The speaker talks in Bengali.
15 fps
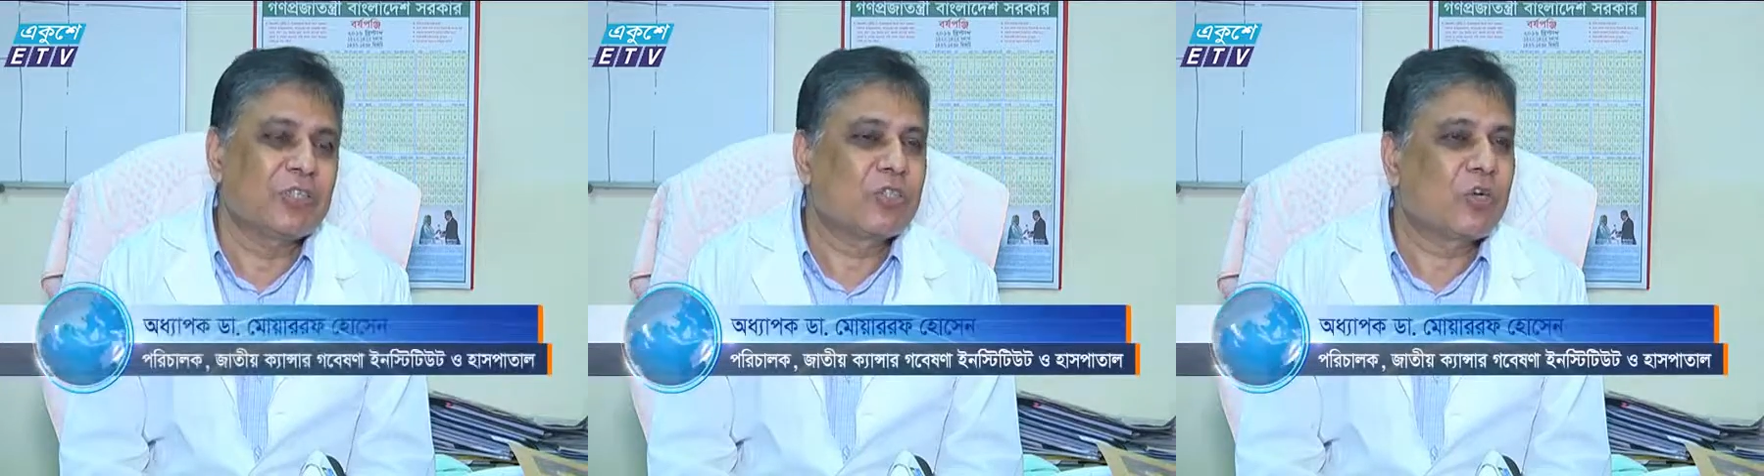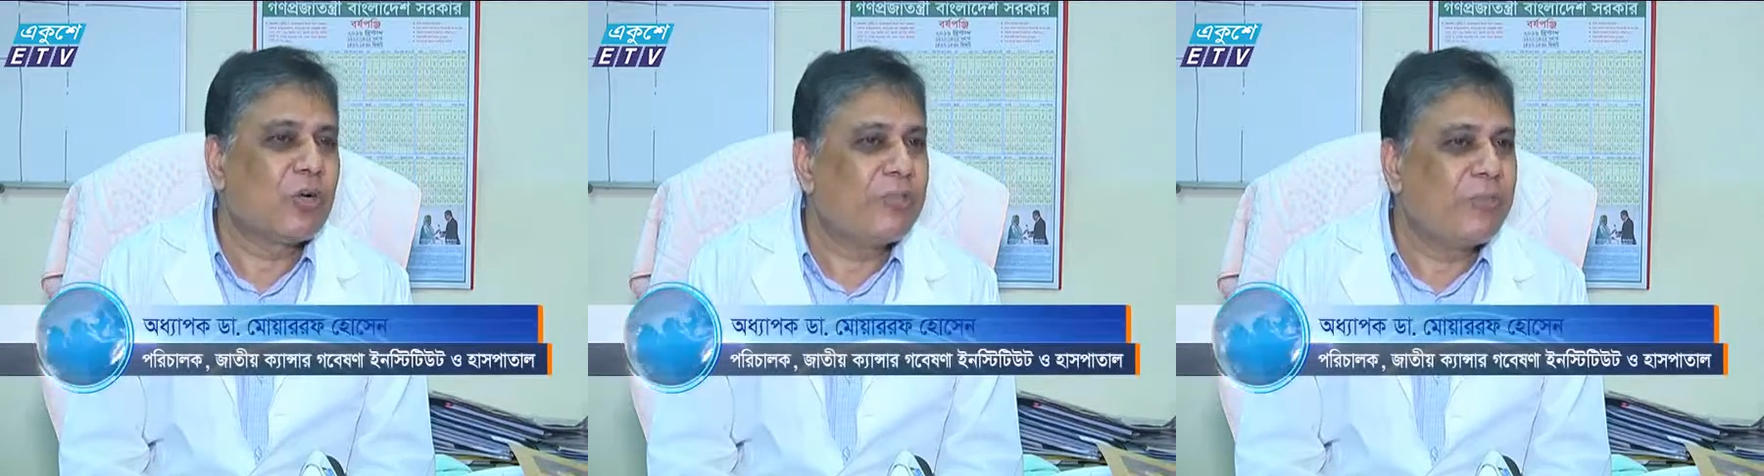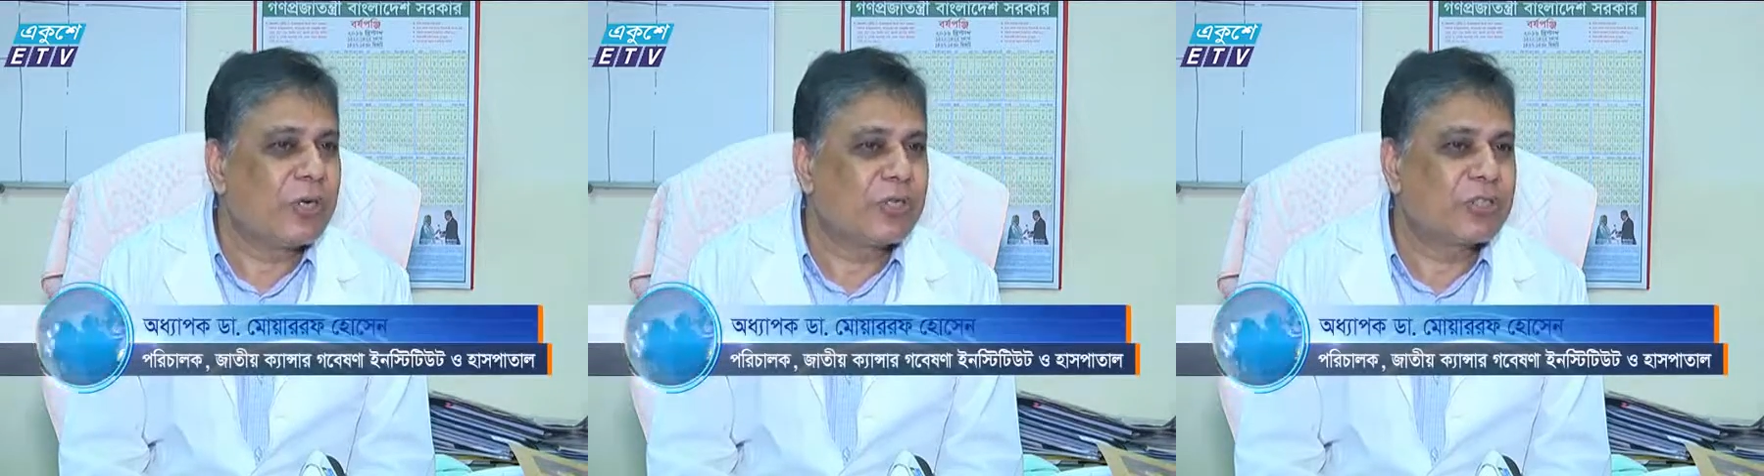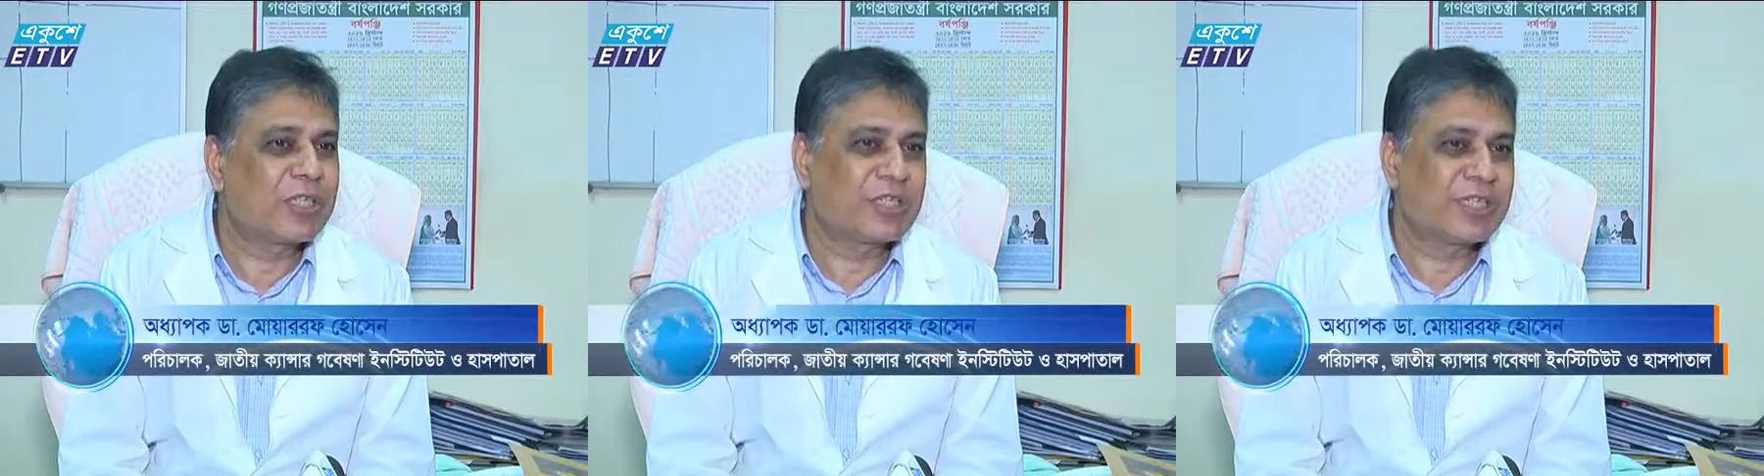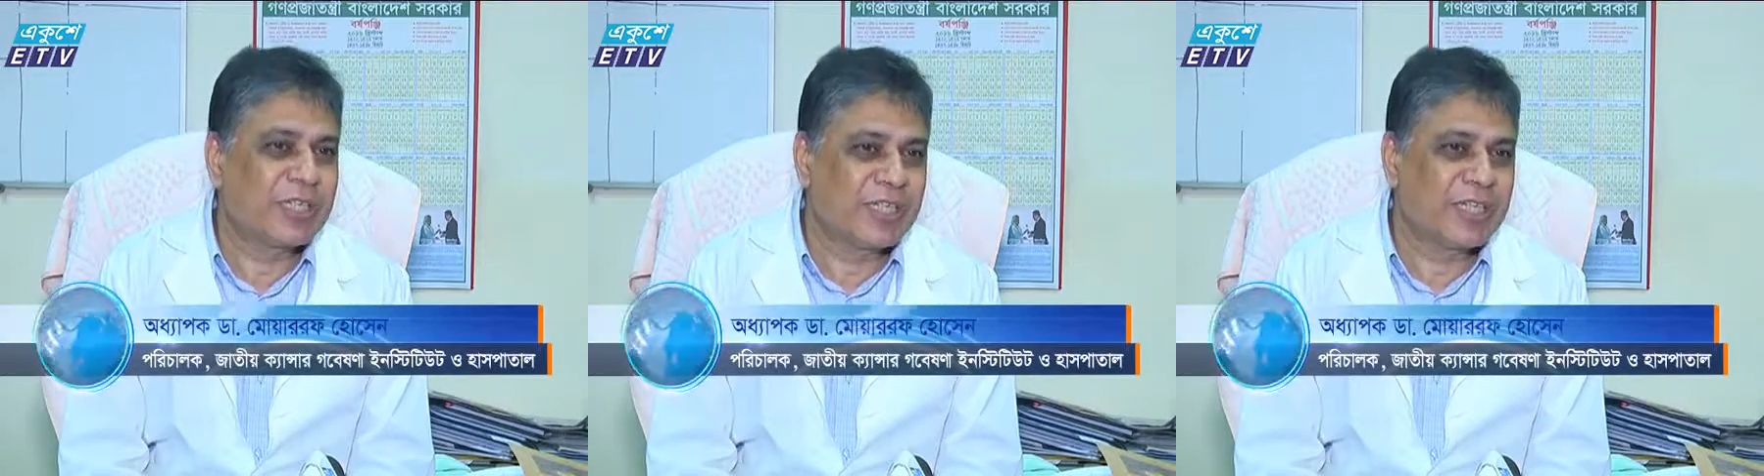সব মানুষ
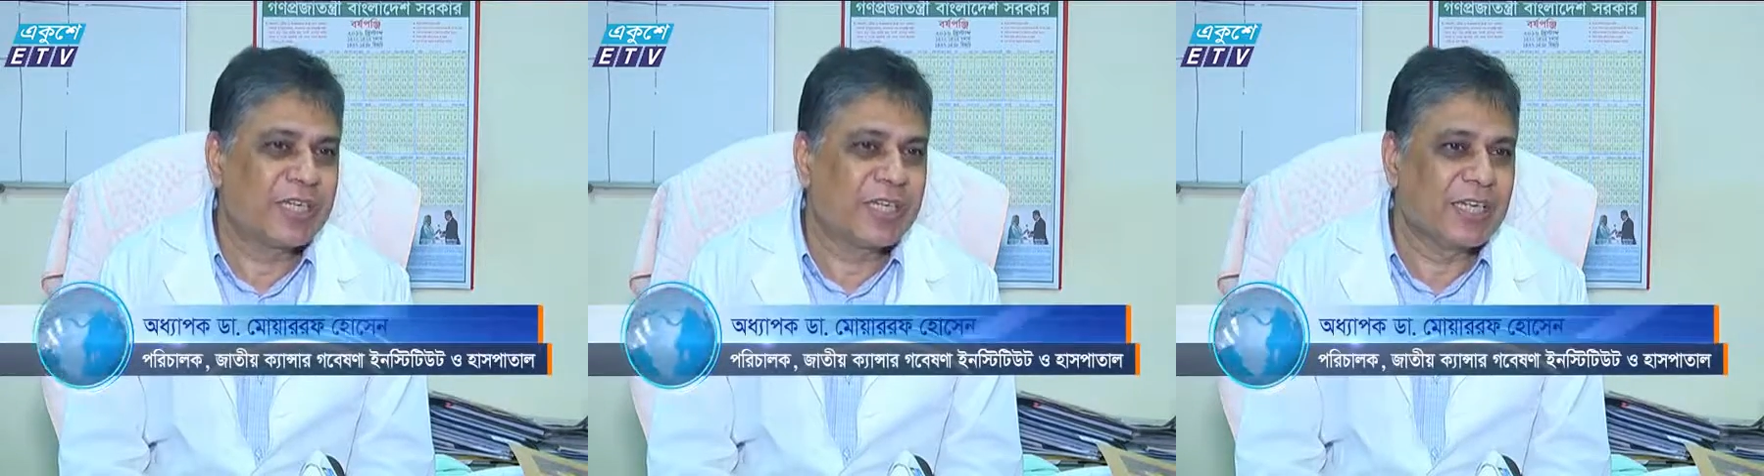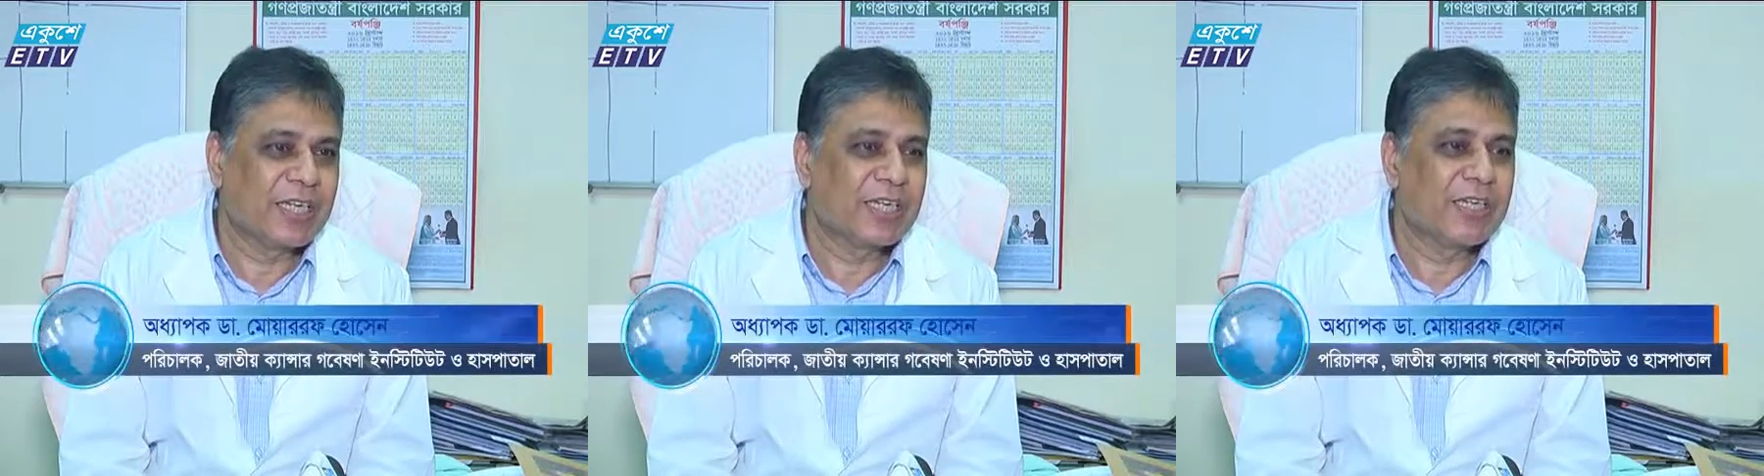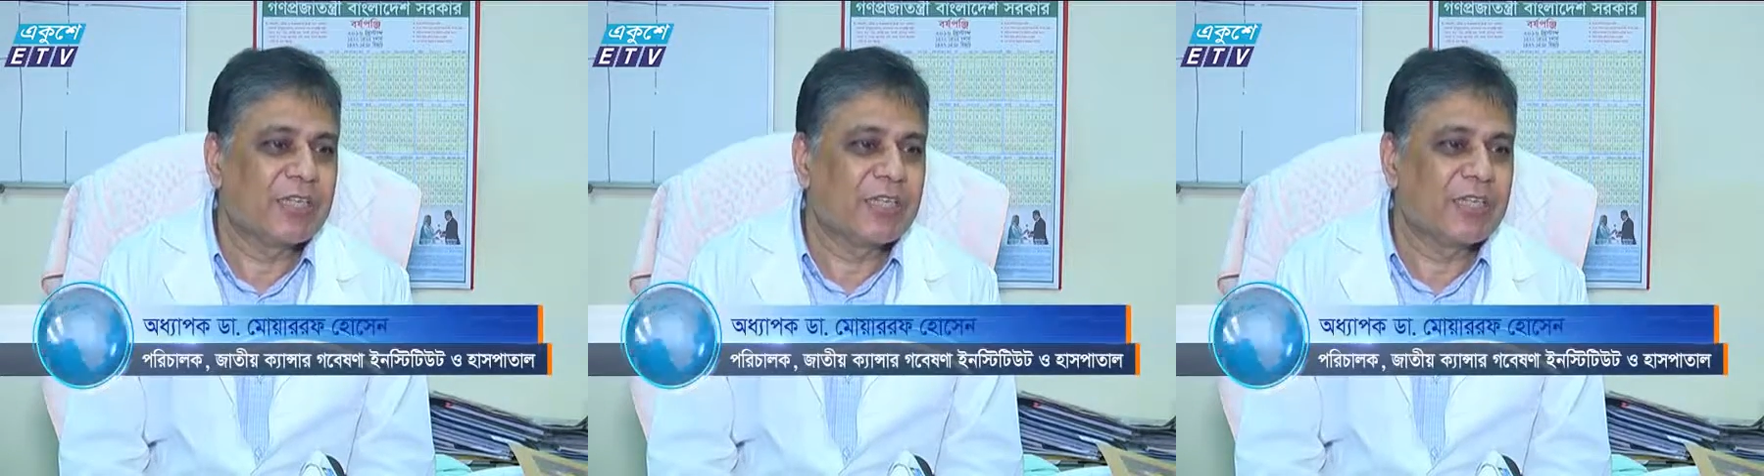আসে এখানে